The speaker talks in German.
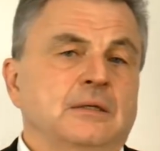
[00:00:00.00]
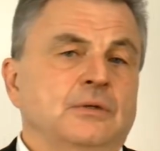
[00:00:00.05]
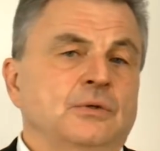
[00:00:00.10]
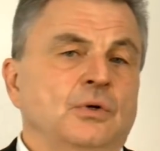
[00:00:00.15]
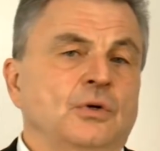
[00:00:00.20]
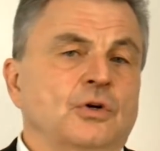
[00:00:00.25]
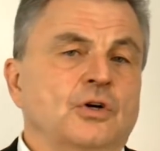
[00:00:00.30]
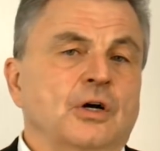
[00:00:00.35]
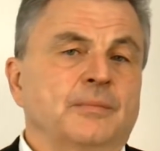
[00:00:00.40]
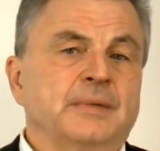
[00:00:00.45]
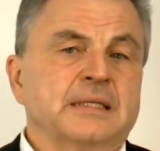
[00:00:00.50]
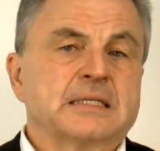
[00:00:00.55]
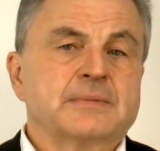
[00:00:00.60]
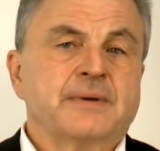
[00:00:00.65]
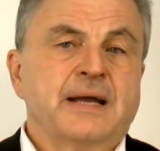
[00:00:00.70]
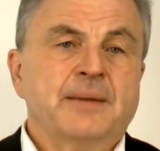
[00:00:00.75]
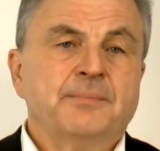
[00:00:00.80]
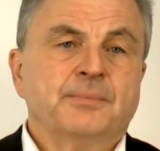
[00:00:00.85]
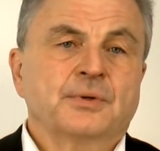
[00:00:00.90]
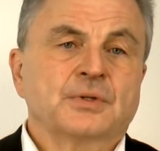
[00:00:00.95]

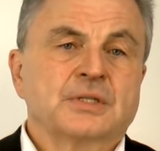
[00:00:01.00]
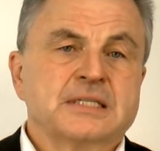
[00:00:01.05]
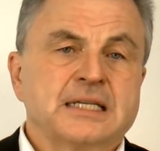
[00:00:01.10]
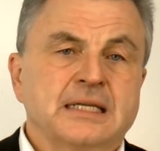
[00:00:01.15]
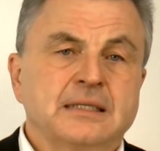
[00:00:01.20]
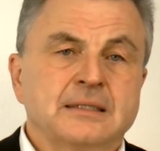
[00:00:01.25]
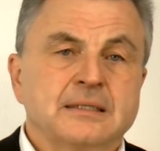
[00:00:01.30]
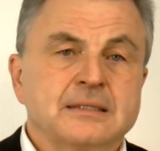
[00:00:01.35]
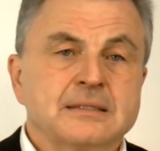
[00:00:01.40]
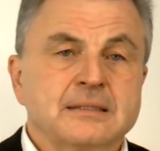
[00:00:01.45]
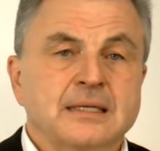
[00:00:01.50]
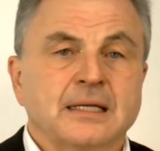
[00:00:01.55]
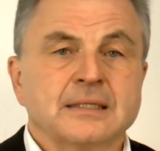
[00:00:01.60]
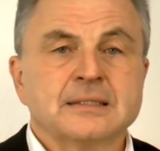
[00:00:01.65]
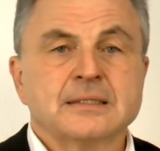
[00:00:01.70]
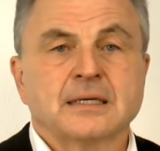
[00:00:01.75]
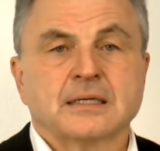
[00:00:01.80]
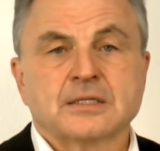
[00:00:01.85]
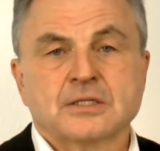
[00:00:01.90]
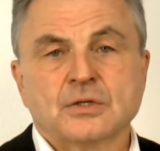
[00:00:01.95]
0,2 Prozent des
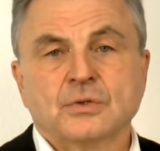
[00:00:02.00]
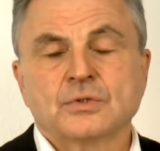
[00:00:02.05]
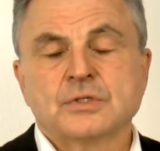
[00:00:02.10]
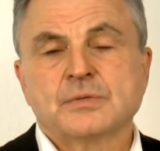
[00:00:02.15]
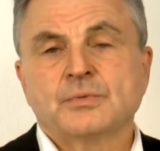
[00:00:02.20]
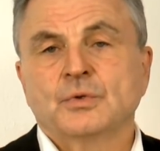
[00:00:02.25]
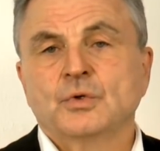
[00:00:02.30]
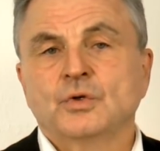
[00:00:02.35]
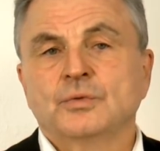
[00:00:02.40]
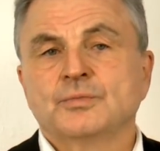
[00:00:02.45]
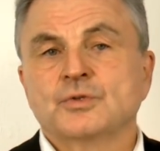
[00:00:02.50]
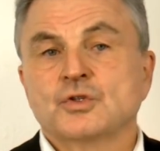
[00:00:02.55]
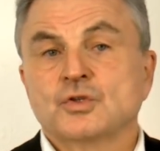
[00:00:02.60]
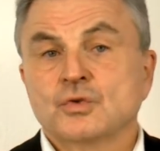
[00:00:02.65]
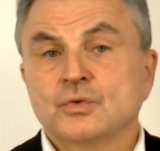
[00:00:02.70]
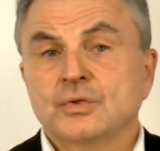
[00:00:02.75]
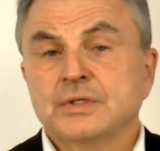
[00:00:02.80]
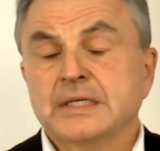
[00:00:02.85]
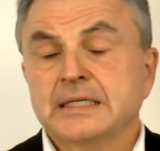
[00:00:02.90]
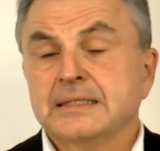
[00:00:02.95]
Transaktionsvolumens
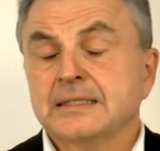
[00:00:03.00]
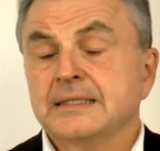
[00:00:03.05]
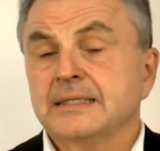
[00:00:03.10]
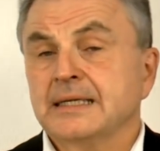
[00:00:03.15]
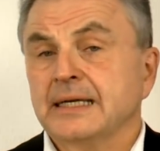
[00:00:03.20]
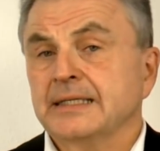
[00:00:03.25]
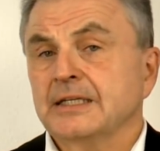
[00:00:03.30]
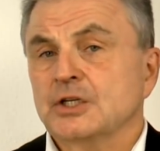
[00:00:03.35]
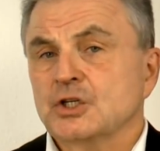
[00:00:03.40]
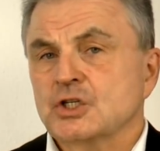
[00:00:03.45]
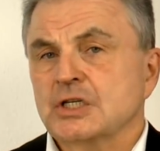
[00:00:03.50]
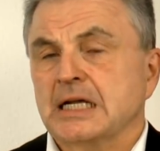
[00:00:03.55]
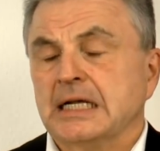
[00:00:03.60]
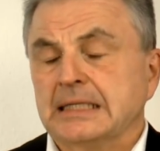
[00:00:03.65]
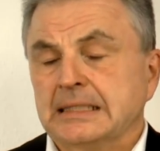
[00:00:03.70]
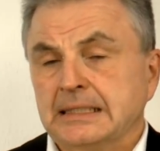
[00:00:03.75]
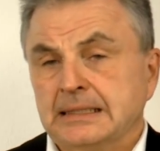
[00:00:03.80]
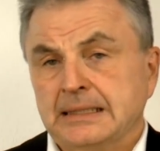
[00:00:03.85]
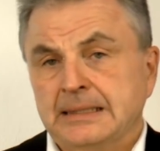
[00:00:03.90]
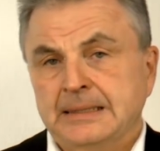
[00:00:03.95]
zusätzlich an den
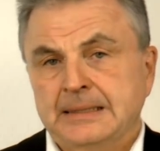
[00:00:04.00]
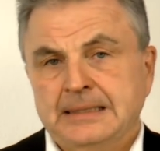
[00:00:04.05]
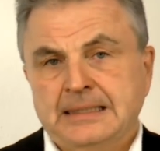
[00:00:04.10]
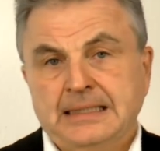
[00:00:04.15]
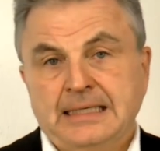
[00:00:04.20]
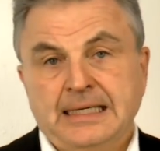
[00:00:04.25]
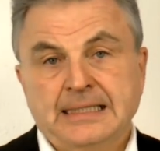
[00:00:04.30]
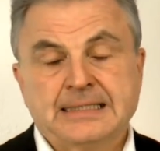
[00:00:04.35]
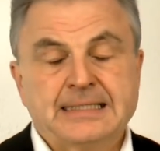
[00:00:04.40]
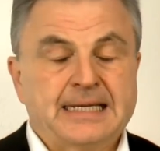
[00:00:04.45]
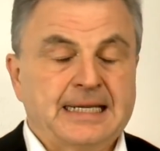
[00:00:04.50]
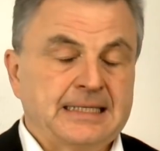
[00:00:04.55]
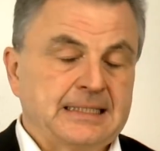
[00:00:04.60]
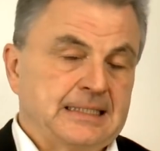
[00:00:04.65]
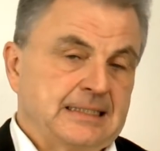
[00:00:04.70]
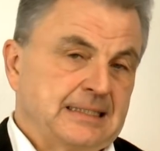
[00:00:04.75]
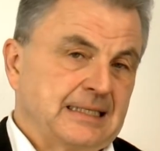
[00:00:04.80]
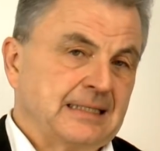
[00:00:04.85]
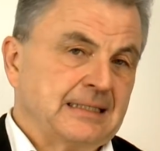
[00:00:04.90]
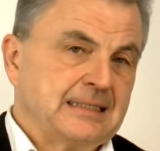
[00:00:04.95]
Staat
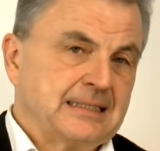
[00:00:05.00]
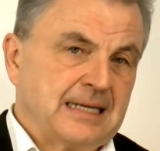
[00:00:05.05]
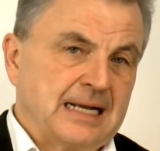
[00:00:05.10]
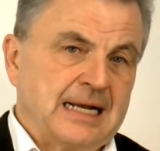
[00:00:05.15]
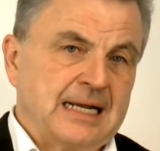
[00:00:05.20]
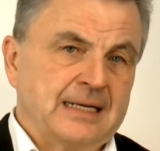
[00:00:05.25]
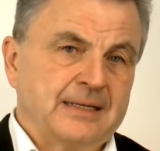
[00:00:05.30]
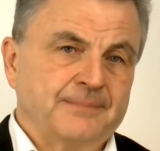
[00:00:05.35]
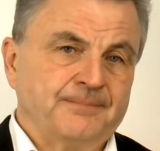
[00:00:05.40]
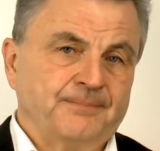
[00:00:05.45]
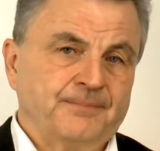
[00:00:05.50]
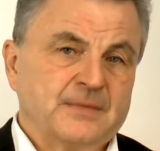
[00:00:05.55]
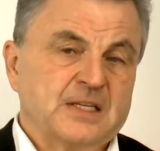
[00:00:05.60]
letztendlich dann zahlen.